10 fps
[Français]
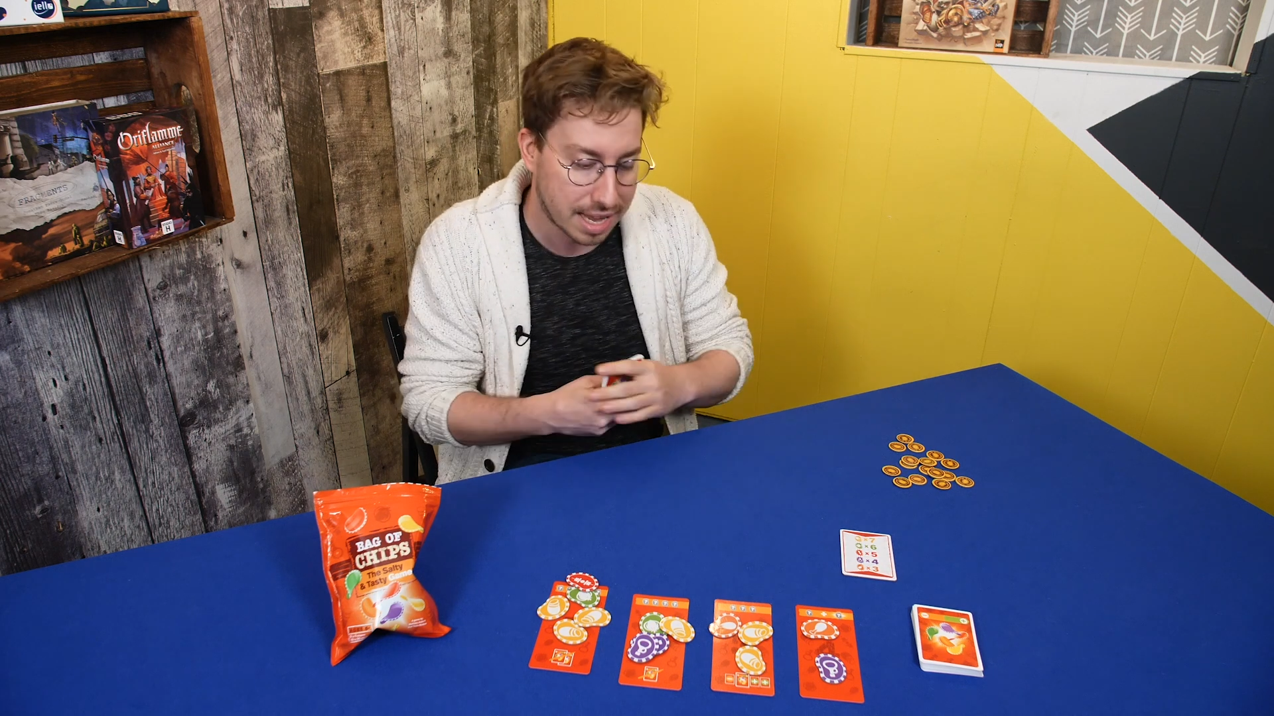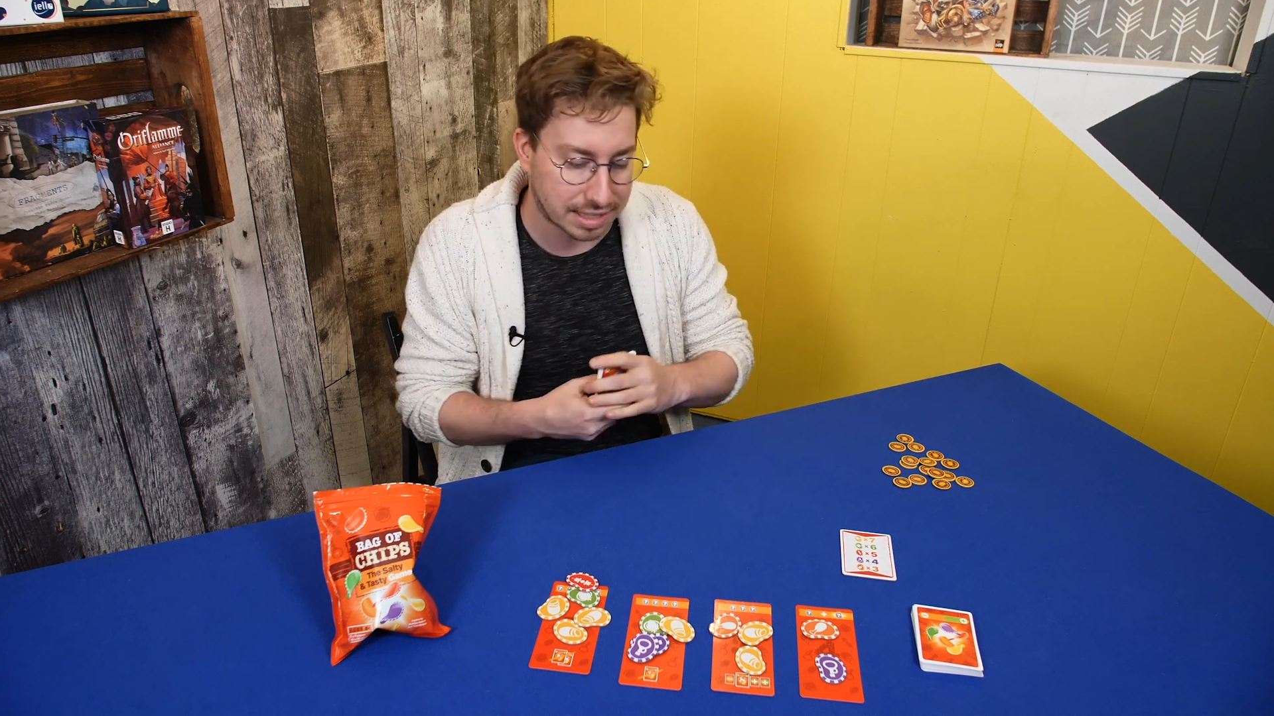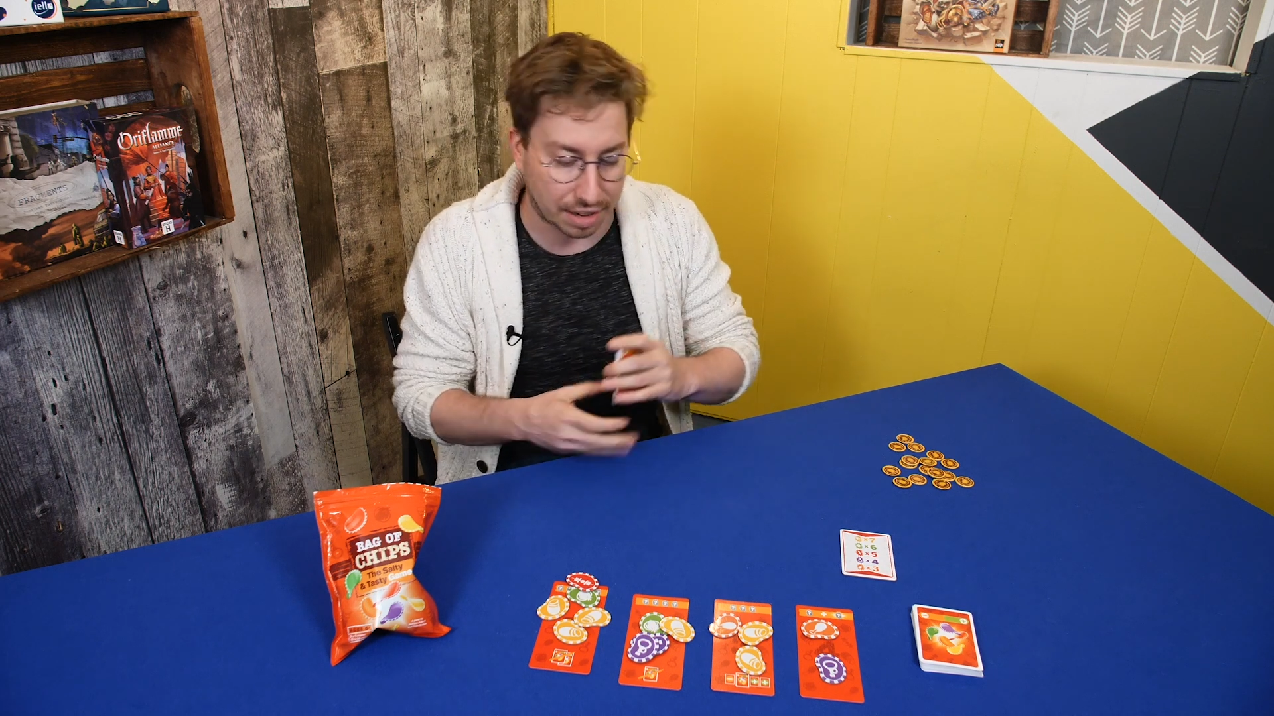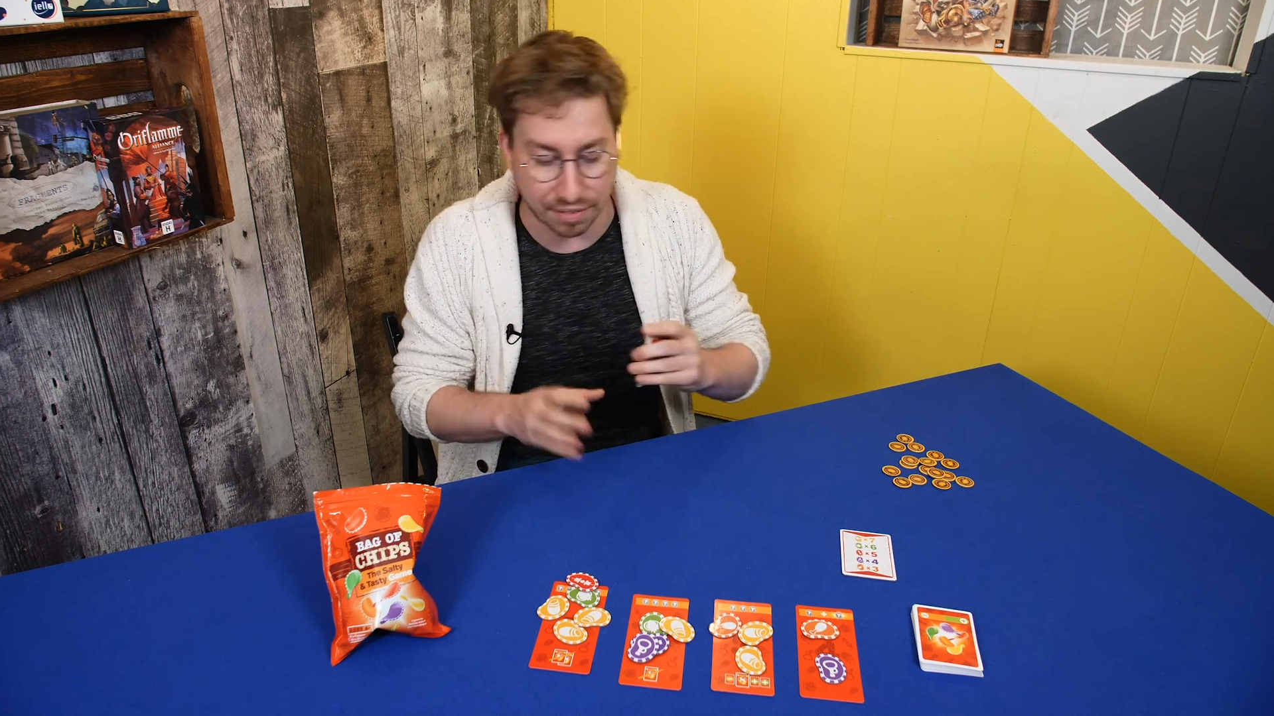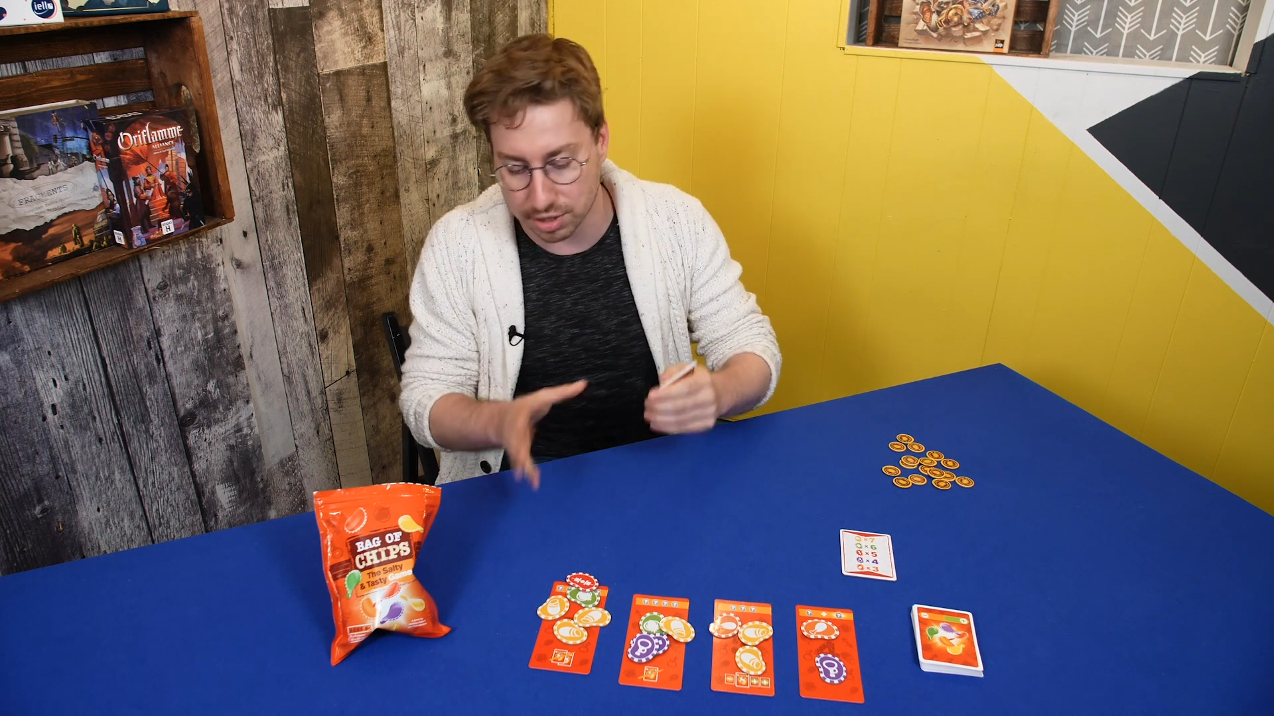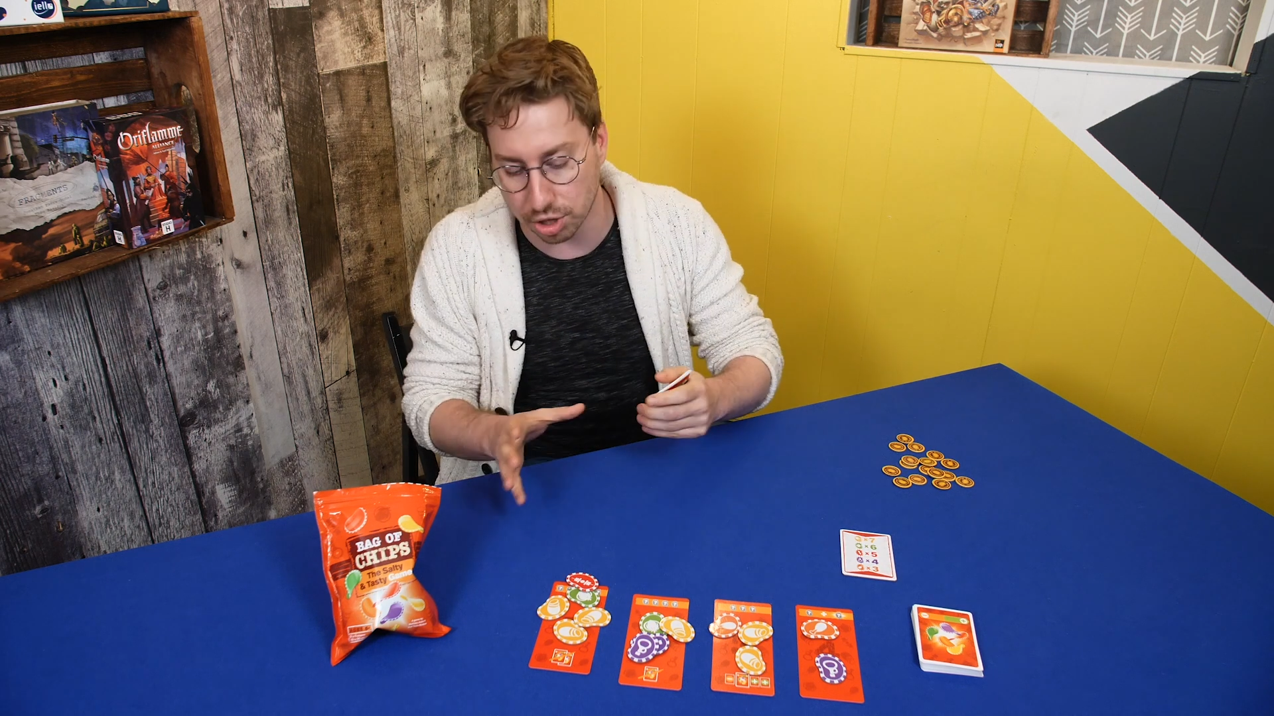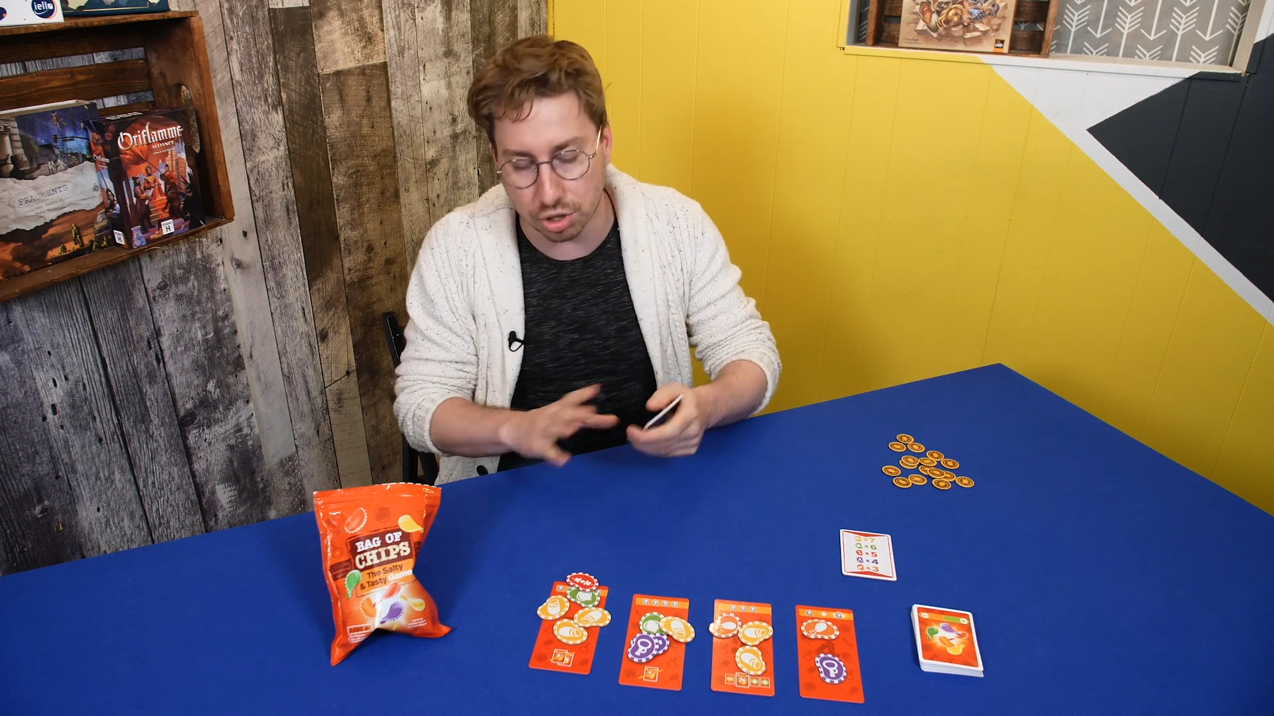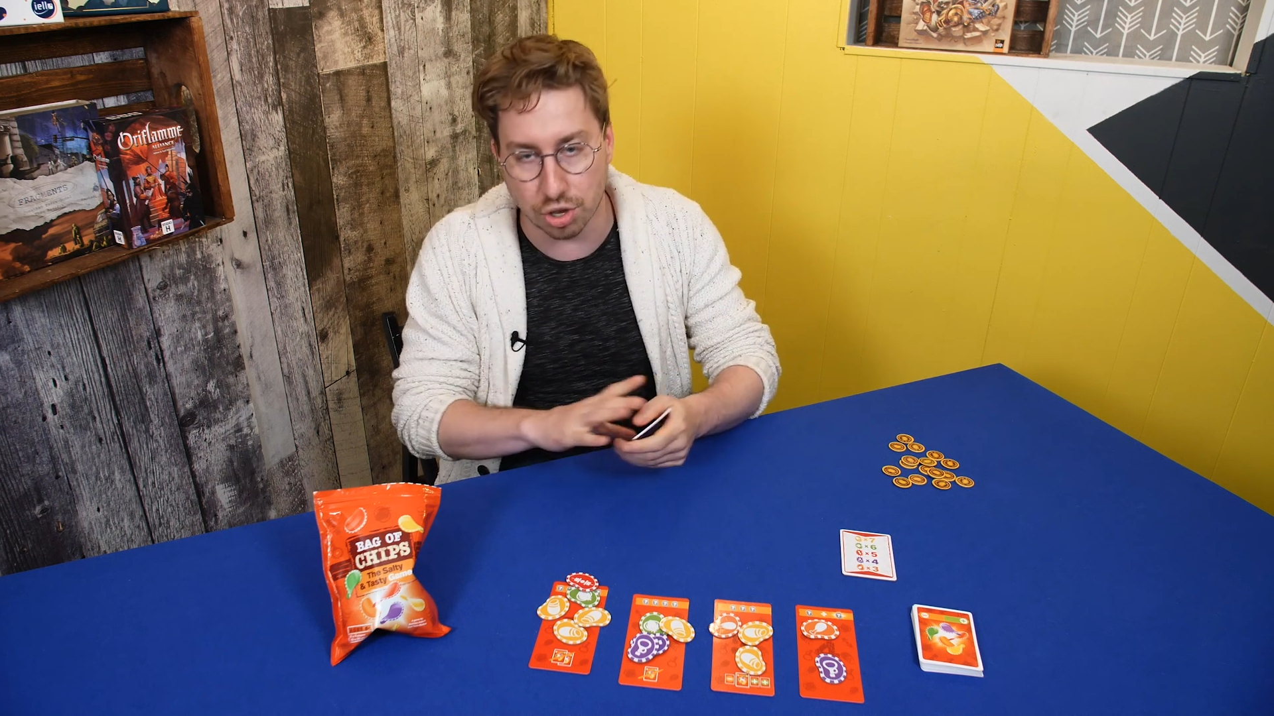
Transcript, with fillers: Ça fait en sorte